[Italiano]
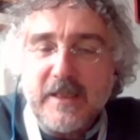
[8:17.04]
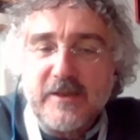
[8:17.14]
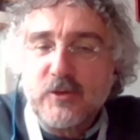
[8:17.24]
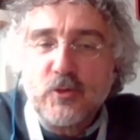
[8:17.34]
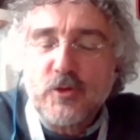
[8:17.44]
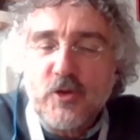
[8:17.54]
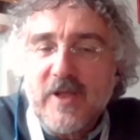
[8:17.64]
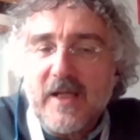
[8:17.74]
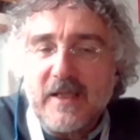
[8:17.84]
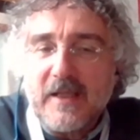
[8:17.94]
Innanzitutto
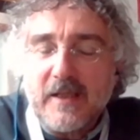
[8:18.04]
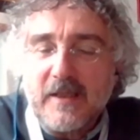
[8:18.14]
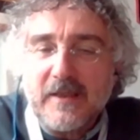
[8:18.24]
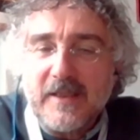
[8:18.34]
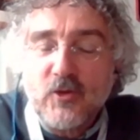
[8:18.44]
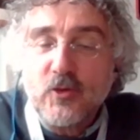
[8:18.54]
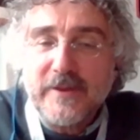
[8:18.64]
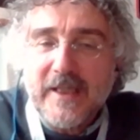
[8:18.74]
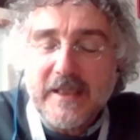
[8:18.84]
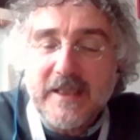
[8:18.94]
c'è la, la
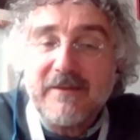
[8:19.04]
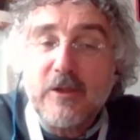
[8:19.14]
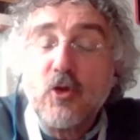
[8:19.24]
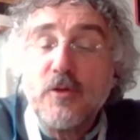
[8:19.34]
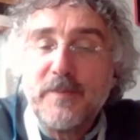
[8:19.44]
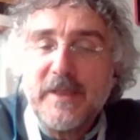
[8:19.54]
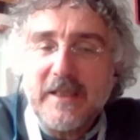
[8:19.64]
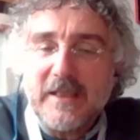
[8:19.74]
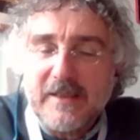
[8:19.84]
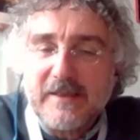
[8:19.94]
sonda che deve
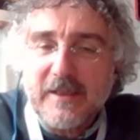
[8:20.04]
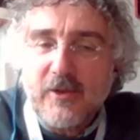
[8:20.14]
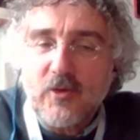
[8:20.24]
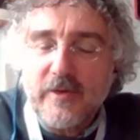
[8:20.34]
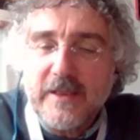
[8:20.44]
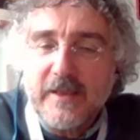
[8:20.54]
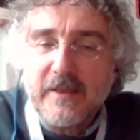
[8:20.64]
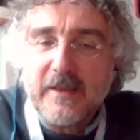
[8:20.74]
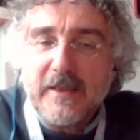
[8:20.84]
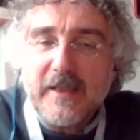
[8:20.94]
colpire
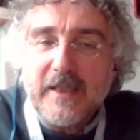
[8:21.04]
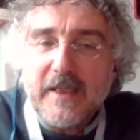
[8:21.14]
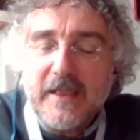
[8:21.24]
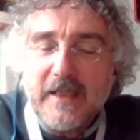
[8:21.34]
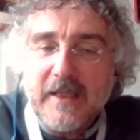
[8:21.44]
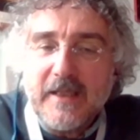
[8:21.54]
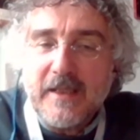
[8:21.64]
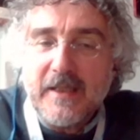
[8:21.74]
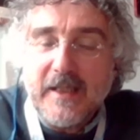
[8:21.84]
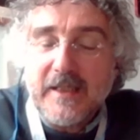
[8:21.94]
l'asteroide e,
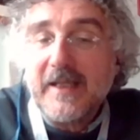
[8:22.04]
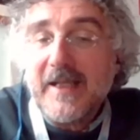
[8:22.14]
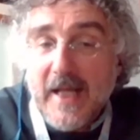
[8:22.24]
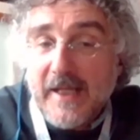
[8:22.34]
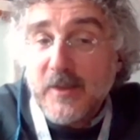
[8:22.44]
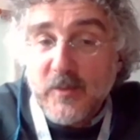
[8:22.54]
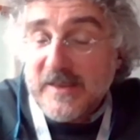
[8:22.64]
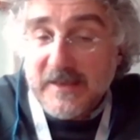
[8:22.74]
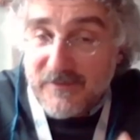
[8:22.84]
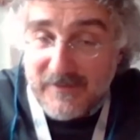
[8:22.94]
e, e, creare
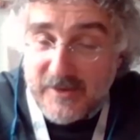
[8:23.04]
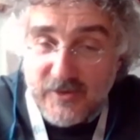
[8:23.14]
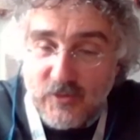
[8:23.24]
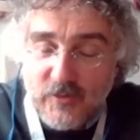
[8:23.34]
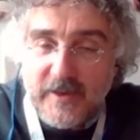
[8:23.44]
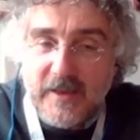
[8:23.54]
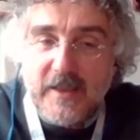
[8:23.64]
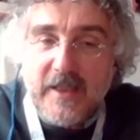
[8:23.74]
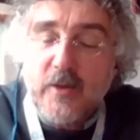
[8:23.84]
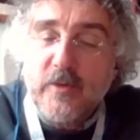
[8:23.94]
questa deflessione.
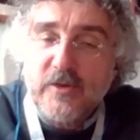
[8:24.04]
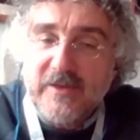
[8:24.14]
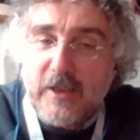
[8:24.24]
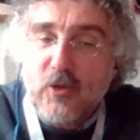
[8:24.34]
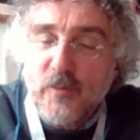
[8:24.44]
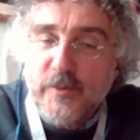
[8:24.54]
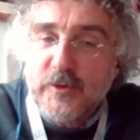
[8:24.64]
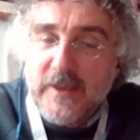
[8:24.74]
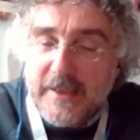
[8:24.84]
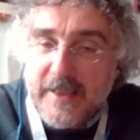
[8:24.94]
E questo sarà
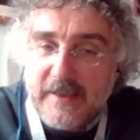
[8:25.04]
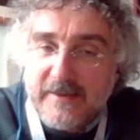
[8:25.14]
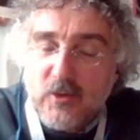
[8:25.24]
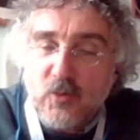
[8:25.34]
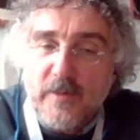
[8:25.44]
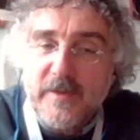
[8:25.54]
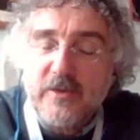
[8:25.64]
compito della NASA con una